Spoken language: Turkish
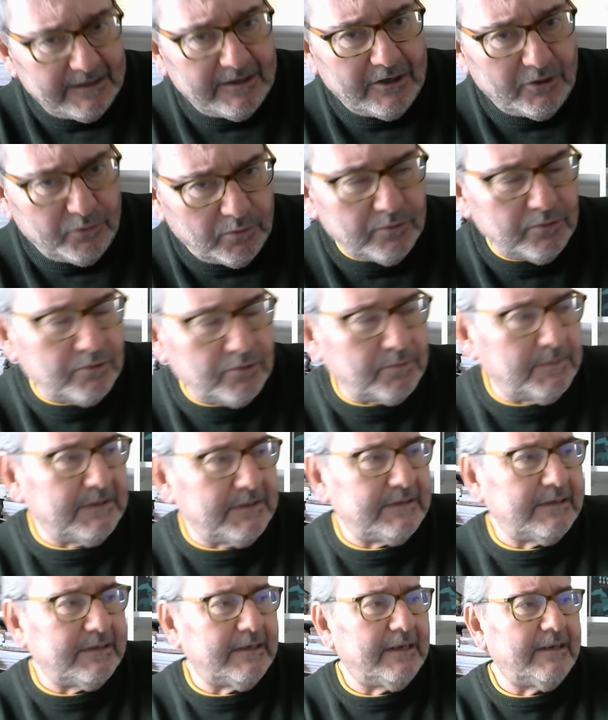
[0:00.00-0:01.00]
de
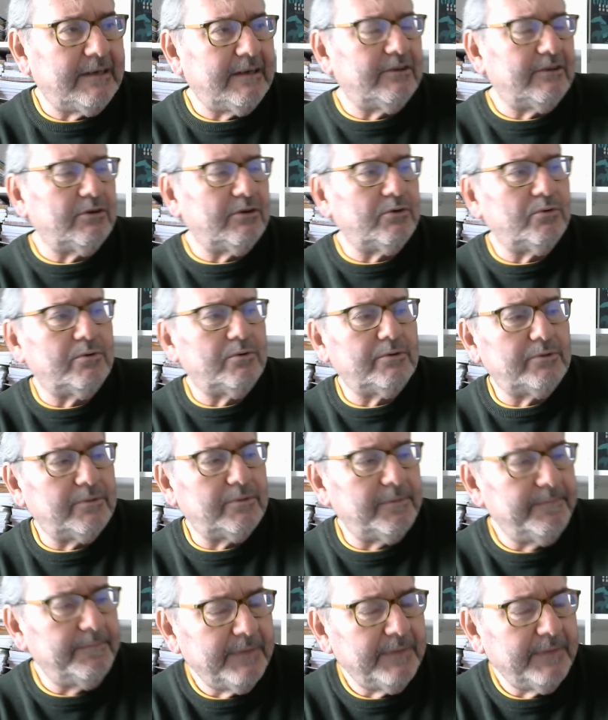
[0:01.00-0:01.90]
dönüşmesine neden oldu.